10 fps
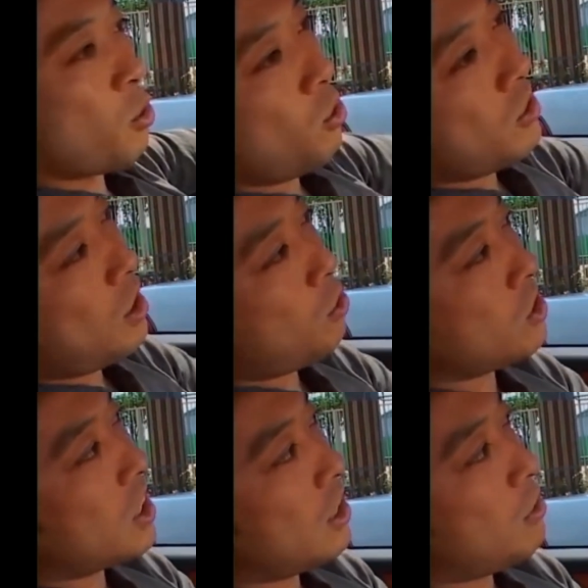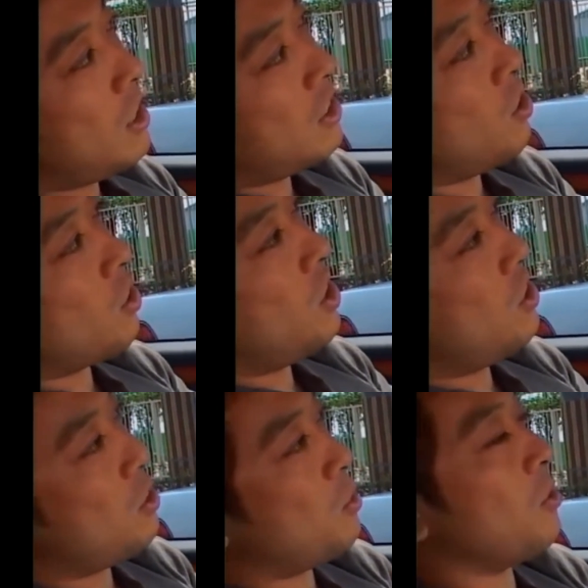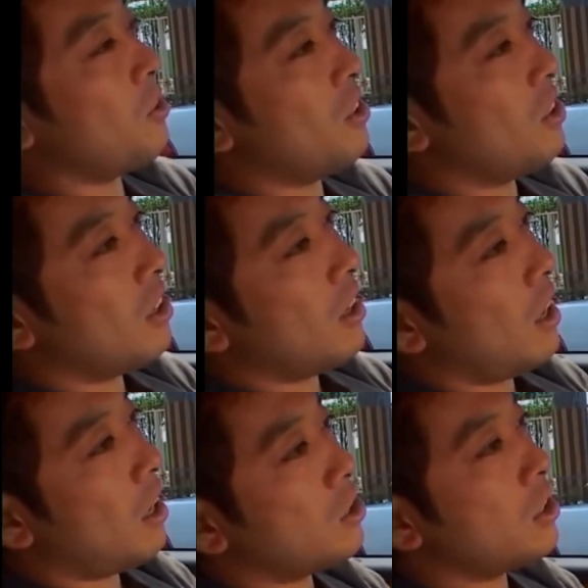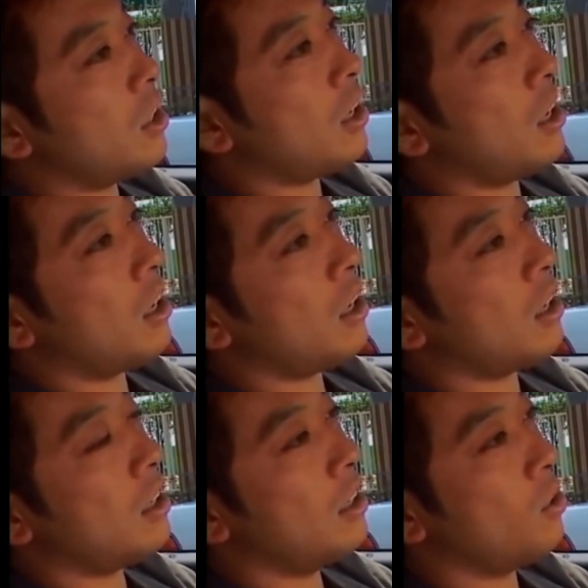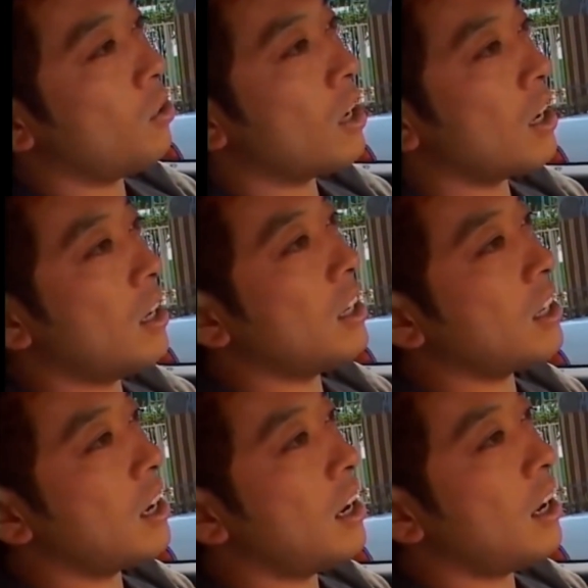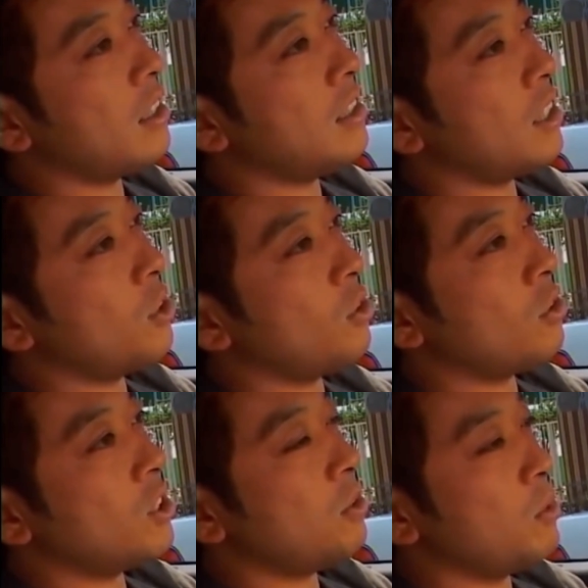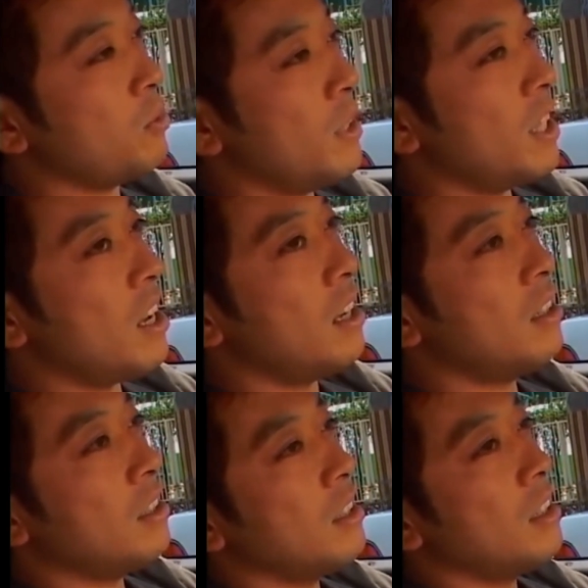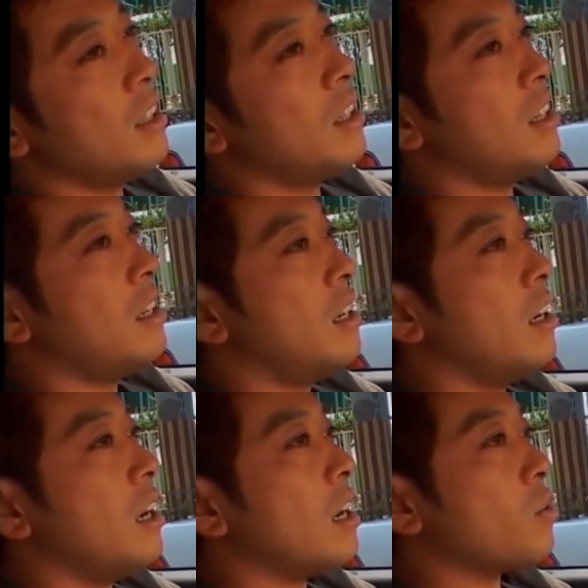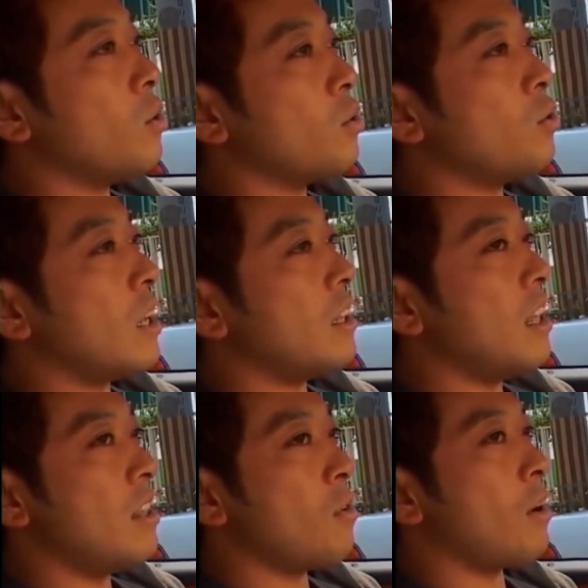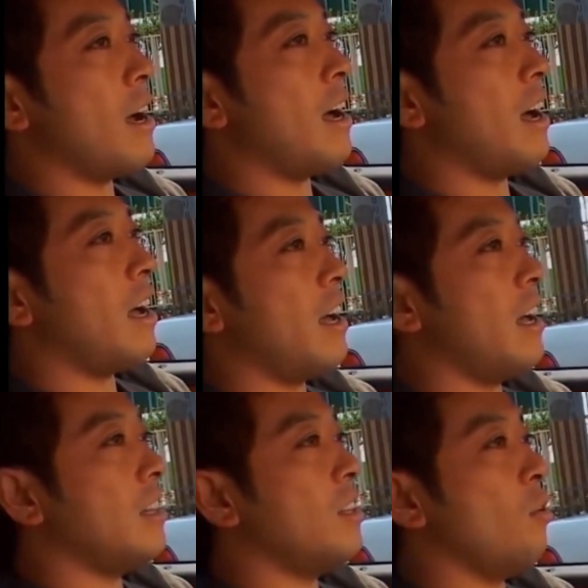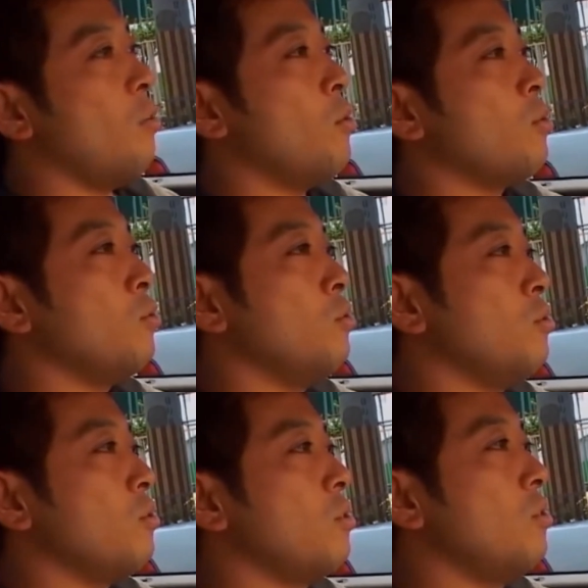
もうこんなことしか頭ないですよ昨日もああ明日お腹いいかで今日の新聞見てああこういうことなってんのかって思う